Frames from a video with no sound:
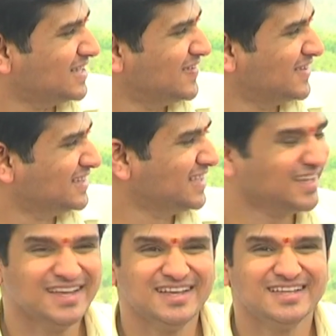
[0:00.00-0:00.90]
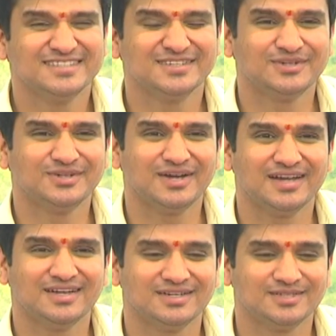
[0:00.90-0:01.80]
సాధ్యమైంది సో
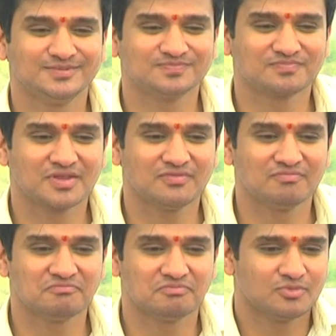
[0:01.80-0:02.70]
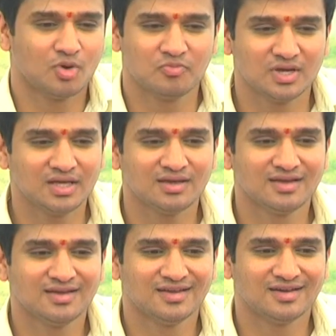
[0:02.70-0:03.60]
అండ్ హోప్ఫుల్లీ
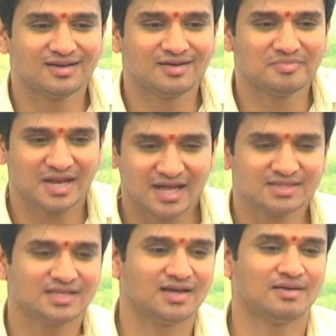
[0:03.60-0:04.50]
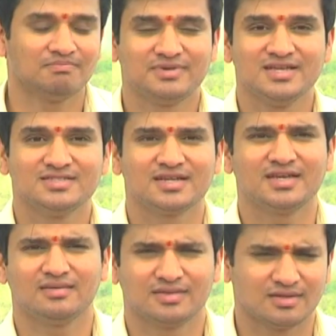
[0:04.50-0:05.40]
మీరు ఎలా అయితే ఆ
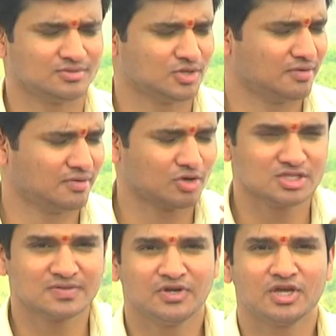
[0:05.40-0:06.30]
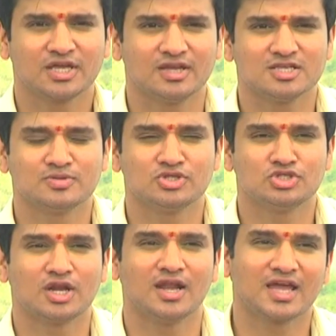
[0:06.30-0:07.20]
టీజర్కి సారీ కాన్సెప్ట్ వీడియోకి రెస్పాన్స్
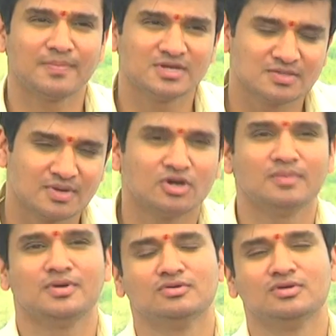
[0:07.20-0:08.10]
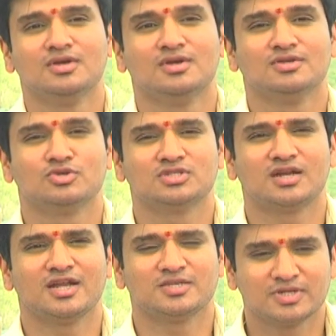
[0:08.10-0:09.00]
ఇచ్చారో అలాగే మా సినిమాని కూడా మీరు
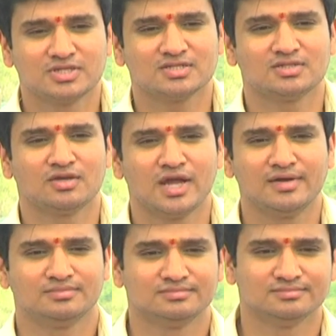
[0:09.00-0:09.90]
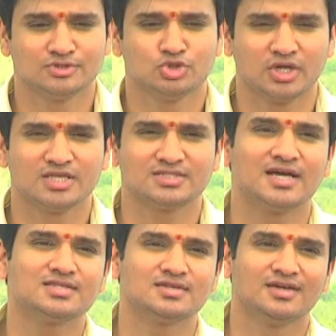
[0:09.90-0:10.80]
చూస్తారని ఎక్స్పెక్ట్ చేస్తున్నాను అండ్ షూటింగ్
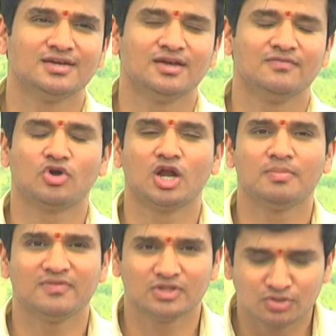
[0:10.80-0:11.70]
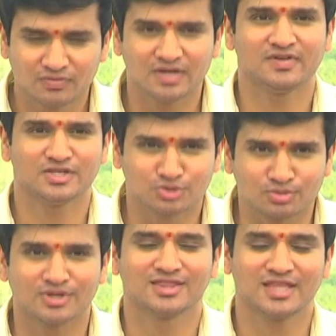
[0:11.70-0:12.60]
స్టార్ట్స్ వీ గోన్ బి విత్ యూ వెరీ వెరీ
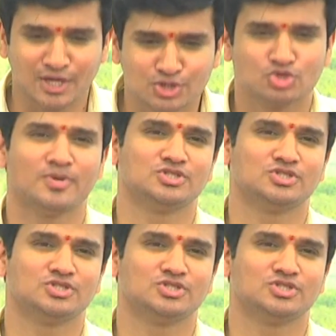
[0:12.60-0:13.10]
సూన్ థ్యాంక్ యూ సో